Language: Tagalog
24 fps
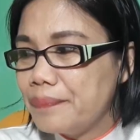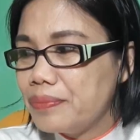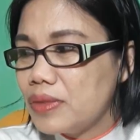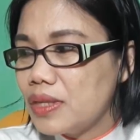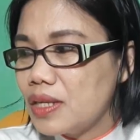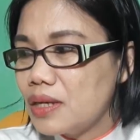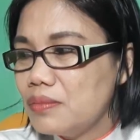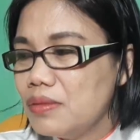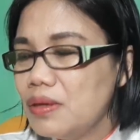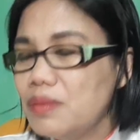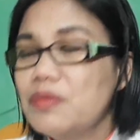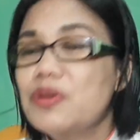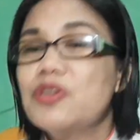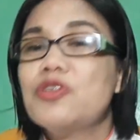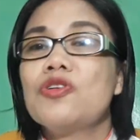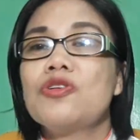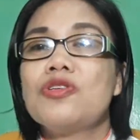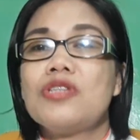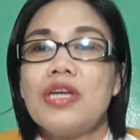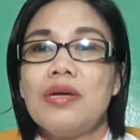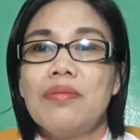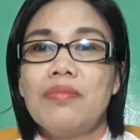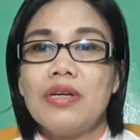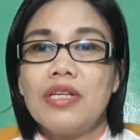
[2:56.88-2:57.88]
nagmi-mission
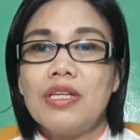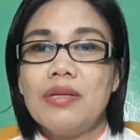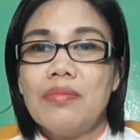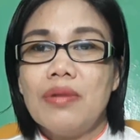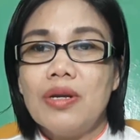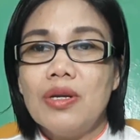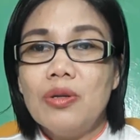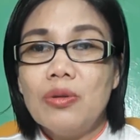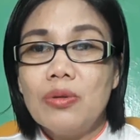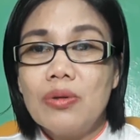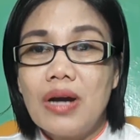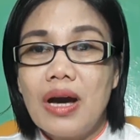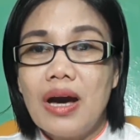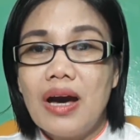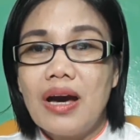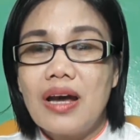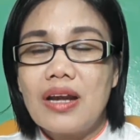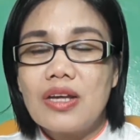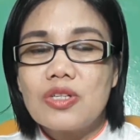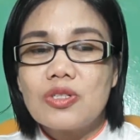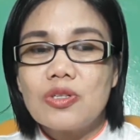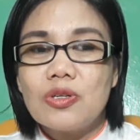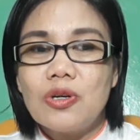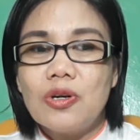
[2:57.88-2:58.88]
sa iba't ibang
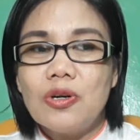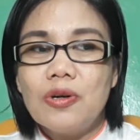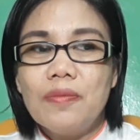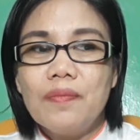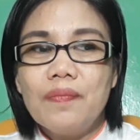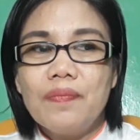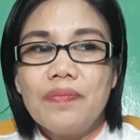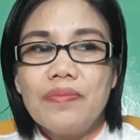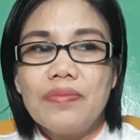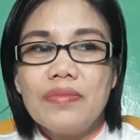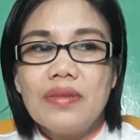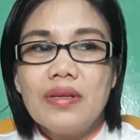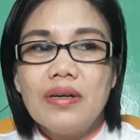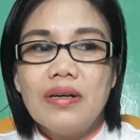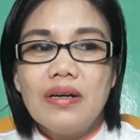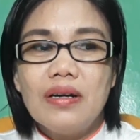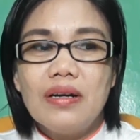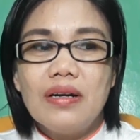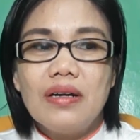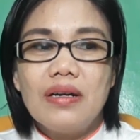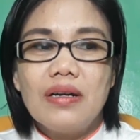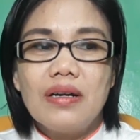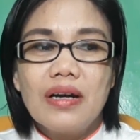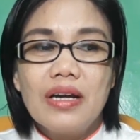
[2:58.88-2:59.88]
lugar, so,
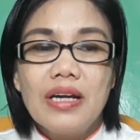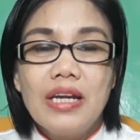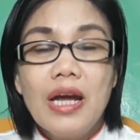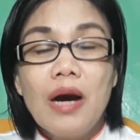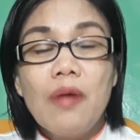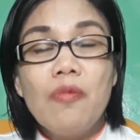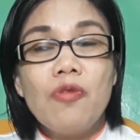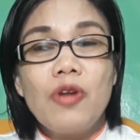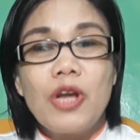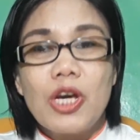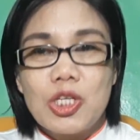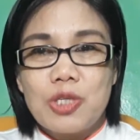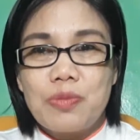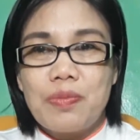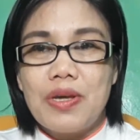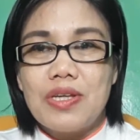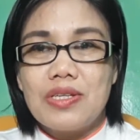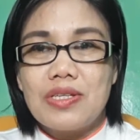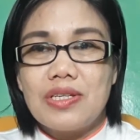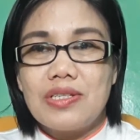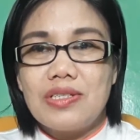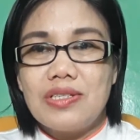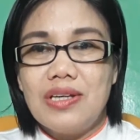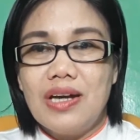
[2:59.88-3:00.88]
uh, kailangan mo na
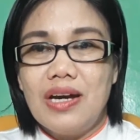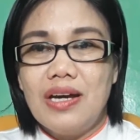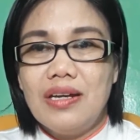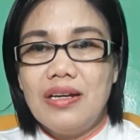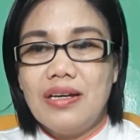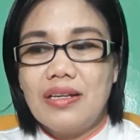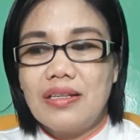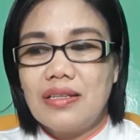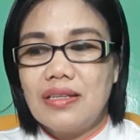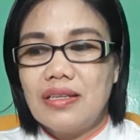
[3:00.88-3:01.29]
expenses dyan. At